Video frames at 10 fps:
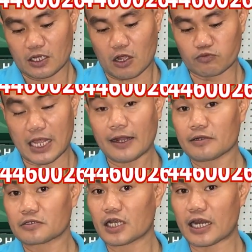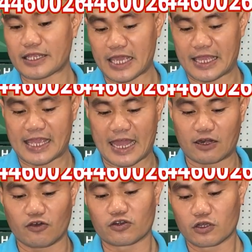công tắc rất là nhẹ
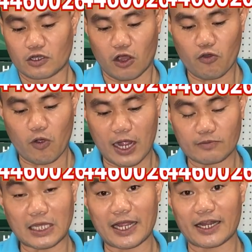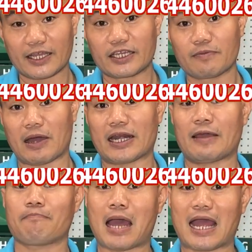nhàng luôn có khóa công tắc ở đây khi mà anh
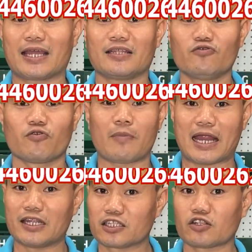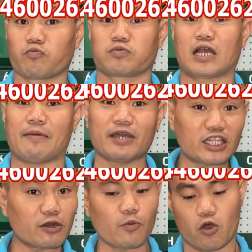em mài thí dụ mài liên tục cả mấy
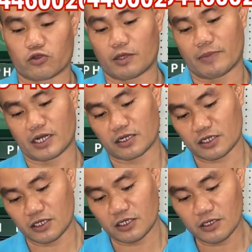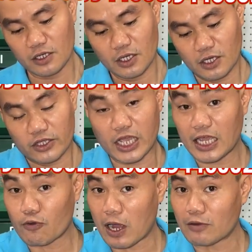tiếng đồng hồ thì mình cứ những
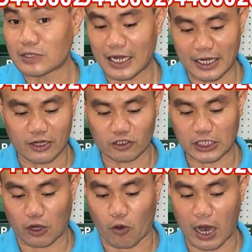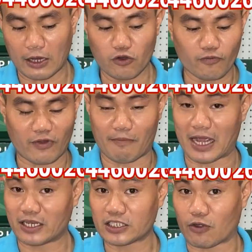cái khóa công tắc này nó sẽ khóa luôn và
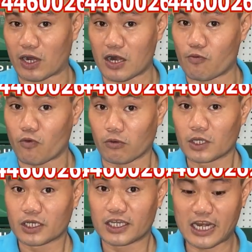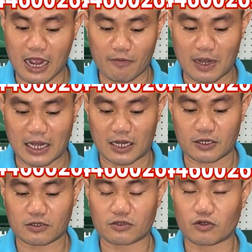máy sẽ hoạt động khi nào mà
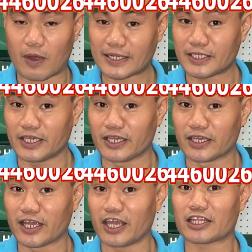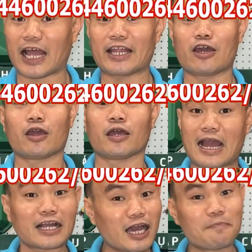quán chị nghỉ tay để
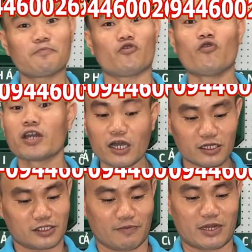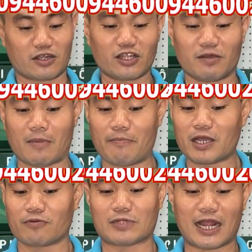ăn cơm uống nước thì mình có thể bấm
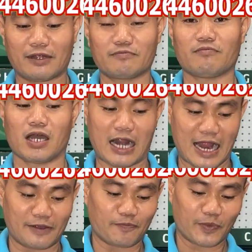cái công tắc mở ra